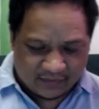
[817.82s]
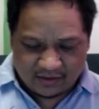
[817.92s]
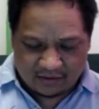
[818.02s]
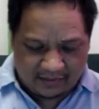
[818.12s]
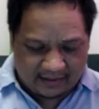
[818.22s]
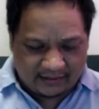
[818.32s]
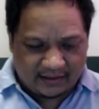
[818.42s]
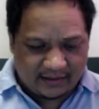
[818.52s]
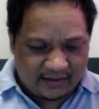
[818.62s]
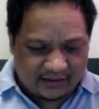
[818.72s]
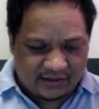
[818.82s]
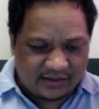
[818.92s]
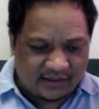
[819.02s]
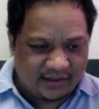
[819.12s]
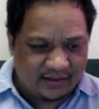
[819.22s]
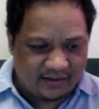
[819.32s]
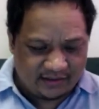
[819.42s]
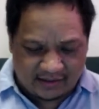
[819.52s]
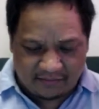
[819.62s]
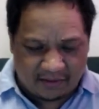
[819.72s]
Automatic na siya, touchscreen,
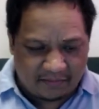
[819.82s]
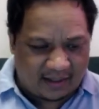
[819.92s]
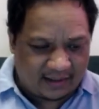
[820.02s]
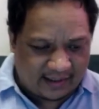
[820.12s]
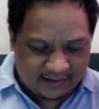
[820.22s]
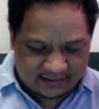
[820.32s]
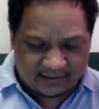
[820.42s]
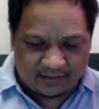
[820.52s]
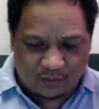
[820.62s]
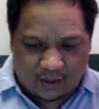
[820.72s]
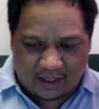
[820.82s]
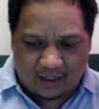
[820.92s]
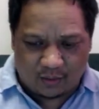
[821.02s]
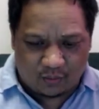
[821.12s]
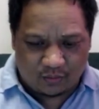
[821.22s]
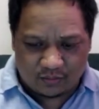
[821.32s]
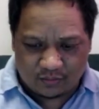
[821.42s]
ano? Then may backlight. Wow!